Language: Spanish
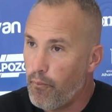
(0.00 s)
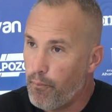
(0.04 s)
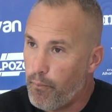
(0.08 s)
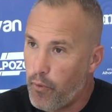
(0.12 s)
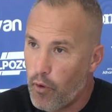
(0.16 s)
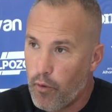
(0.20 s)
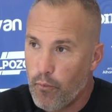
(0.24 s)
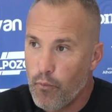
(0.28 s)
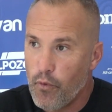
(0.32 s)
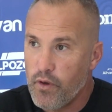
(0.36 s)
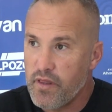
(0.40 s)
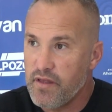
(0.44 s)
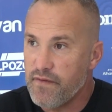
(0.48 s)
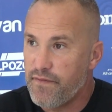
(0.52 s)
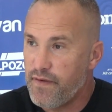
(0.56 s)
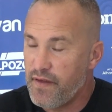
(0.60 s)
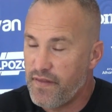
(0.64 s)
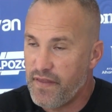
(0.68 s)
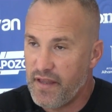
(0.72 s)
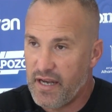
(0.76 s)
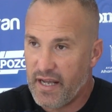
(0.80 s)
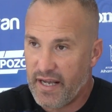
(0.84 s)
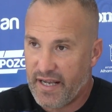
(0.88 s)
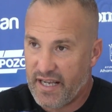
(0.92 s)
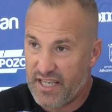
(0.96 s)
por muy
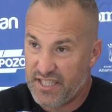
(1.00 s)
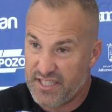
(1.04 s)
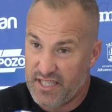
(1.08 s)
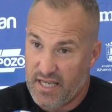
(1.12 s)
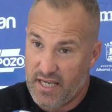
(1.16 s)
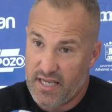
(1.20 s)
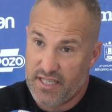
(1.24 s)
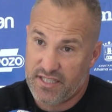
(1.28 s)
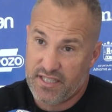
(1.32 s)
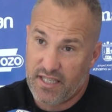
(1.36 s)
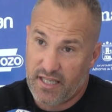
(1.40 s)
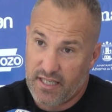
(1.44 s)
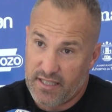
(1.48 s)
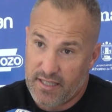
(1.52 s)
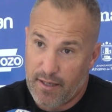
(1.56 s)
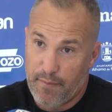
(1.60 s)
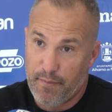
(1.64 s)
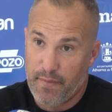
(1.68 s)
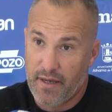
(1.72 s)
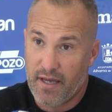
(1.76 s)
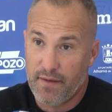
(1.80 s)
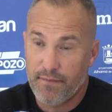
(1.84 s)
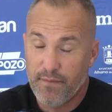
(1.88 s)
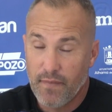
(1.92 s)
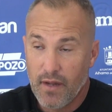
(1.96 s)
difíciles que sean. Así que
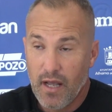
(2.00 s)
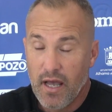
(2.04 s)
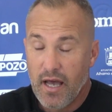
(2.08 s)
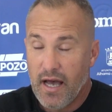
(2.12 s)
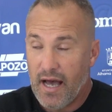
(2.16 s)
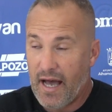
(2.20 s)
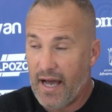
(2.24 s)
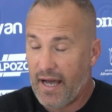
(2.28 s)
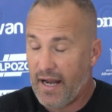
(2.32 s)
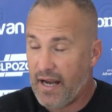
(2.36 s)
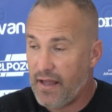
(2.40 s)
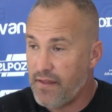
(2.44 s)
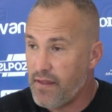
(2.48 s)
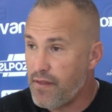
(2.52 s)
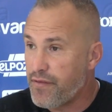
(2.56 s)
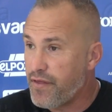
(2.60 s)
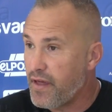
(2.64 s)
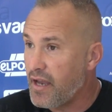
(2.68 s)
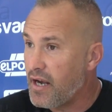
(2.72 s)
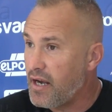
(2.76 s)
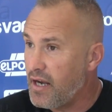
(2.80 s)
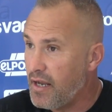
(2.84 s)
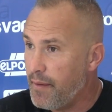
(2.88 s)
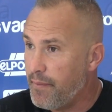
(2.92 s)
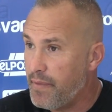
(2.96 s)
también
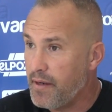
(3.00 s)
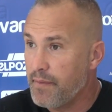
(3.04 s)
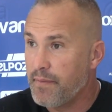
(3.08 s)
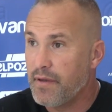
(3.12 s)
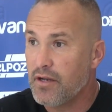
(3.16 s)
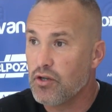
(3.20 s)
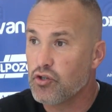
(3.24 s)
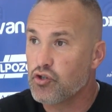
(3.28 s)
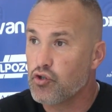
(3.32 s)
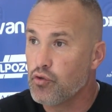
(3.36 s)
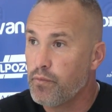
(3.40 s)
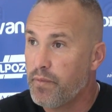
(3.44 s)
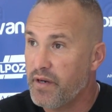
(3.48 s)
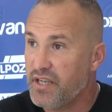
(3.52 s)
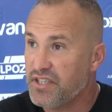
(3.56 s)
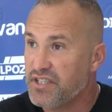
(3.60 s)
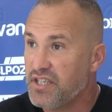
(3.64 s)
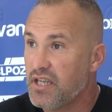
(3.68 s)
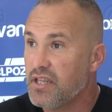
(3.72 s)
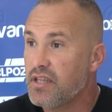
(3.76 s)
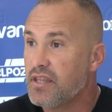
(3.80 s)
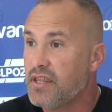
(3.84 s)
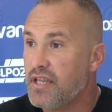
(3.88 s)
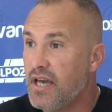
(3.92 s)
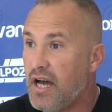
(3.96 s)
agradecerle primero su
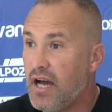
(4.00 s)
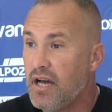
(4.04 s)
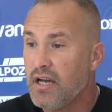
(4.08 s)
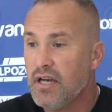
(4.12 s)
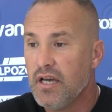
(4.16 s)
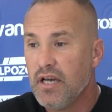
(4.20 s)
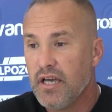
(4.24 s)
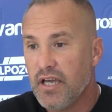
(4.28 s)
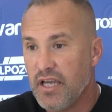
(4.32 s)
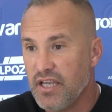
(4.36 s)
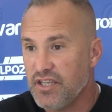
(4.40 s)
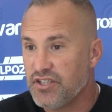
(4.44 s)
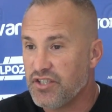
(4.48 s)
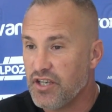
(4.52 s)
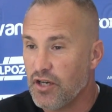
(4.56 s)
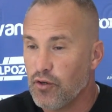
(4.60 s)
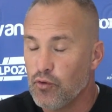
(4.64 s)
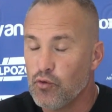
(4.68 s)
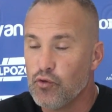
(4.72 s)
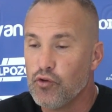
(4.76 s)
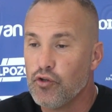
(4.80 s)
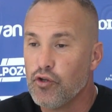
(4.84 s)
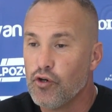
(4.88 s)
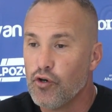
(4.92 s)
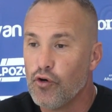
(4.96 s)
presencia y
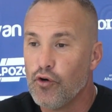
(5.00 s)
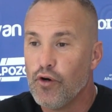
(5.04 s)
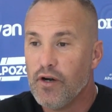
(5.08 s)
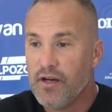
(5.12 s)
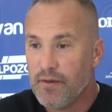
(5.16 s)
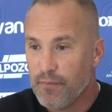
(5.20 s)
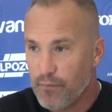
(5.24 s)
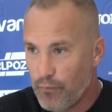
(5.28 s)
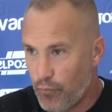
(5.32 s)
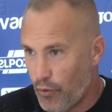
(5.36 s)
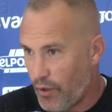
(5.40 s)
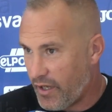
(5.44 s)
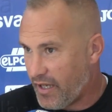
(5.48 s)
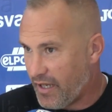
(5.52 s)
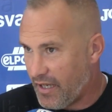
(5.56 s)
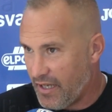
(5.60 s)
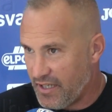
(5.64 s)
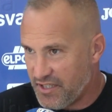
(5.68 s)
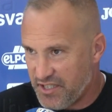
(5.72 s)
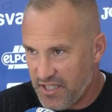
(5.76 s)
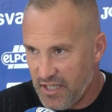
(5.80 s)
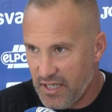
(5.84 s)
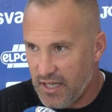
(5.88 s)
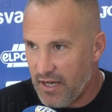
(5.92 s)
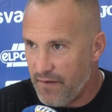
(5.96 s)
segundo, pues que
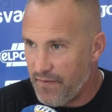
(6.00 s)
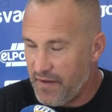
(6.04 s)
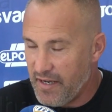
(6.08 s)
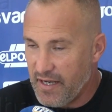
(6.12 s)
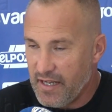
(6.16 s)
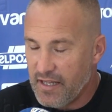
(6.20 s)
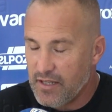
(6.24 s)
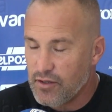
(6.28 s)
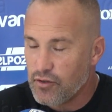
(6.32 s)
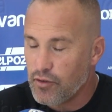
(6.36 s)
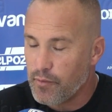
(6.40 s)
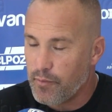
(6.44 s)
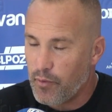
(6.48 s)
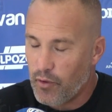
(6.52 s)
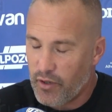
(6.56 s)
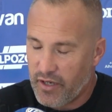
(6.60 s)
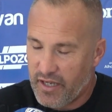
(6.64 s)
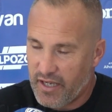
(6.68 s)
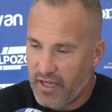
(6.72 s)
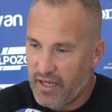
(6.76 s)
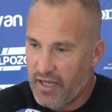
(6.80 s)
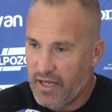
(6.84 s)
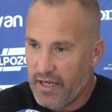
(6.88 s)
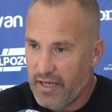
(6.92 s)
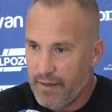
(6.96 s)
siga viniendo
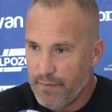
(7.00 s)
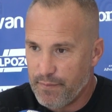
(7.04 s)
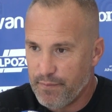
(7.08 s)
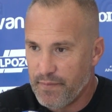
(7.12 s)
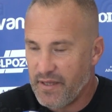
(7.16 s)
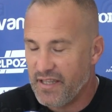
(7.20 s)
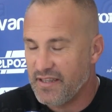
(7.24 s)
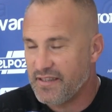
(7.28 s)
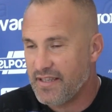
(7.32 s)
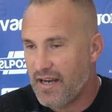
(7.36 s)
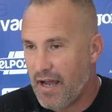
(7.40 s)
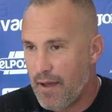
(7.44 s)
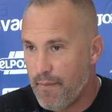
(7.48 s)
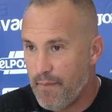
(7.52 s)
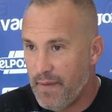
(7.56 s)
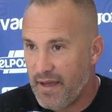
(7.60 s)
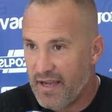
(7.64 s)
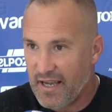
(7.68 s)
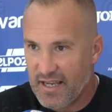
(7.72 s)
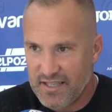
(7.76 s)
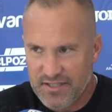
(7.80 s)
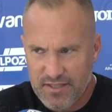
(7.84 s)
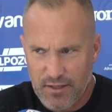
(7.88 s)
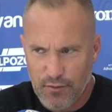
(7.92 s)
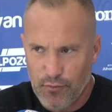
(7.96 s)
porque mientras
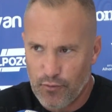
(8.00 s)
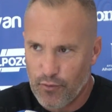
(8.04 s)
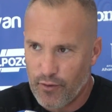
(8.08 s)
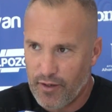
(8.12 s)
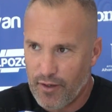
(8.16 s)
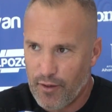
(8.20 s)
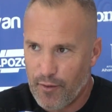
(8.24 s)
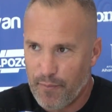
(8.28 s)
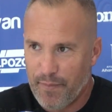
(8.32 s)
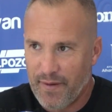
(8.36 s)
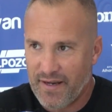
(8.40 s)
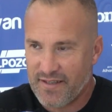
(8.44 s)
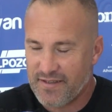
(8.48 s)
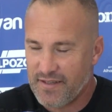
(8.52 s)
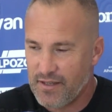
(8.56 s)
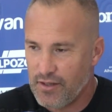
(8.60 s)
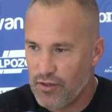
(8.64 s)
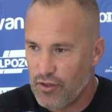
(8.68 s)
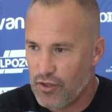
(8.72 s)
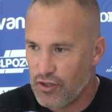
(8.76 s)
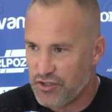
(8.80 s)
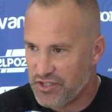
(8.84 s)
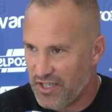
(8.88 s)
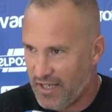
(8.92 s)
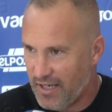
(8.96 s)
venga seguro que los
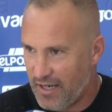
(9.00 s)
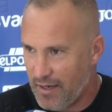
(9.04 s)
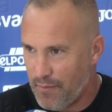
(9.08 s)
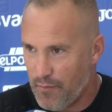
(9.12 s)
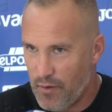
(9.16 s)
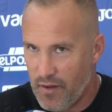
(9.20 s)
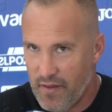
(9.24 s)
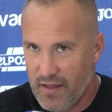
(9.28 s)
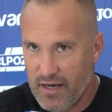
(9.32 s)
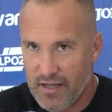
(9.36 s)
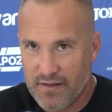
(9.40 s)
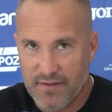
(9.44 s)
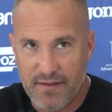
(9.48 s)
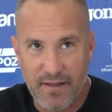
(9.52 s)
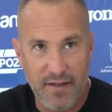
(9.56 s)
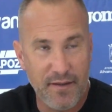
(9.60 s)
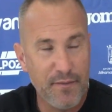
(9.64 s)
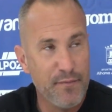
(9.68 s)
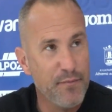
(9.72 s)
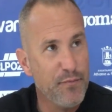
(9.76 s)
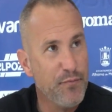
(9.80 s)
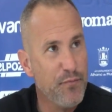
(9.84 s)
partidos los sacaremos adelante.